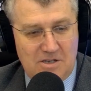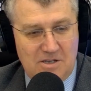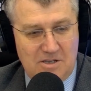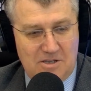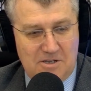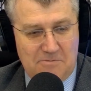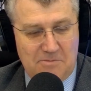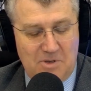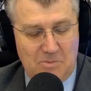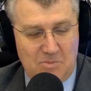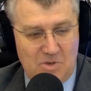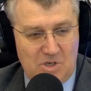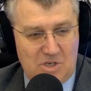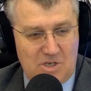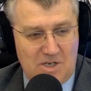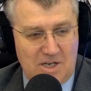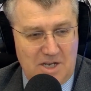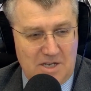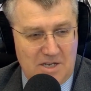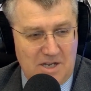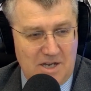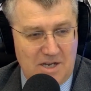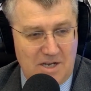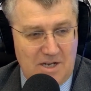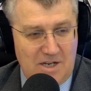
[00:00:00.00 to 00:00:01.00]
там
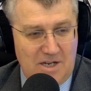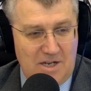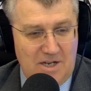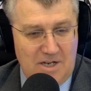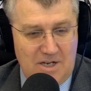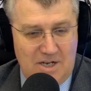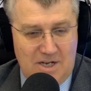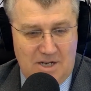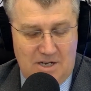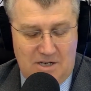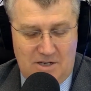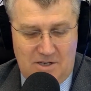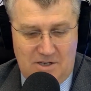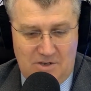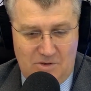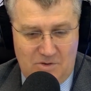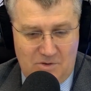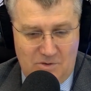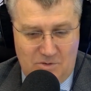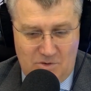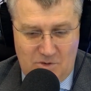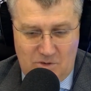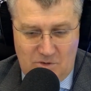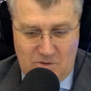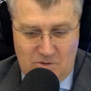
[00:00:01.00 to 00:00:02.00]
обещания,
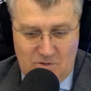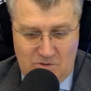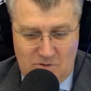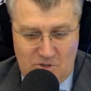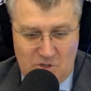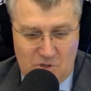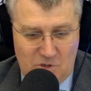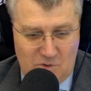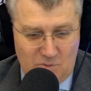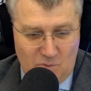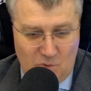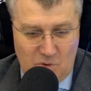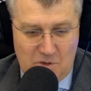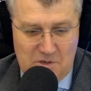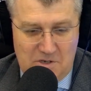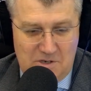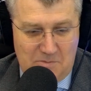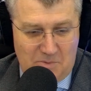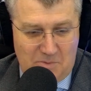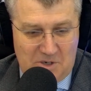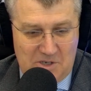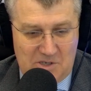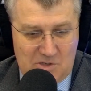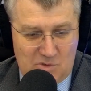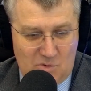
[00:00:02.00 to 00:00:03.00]
и ничего не
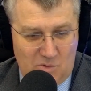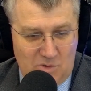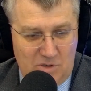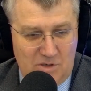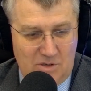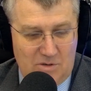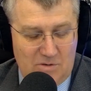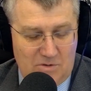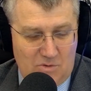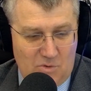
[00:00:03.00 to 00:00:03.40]
происходит,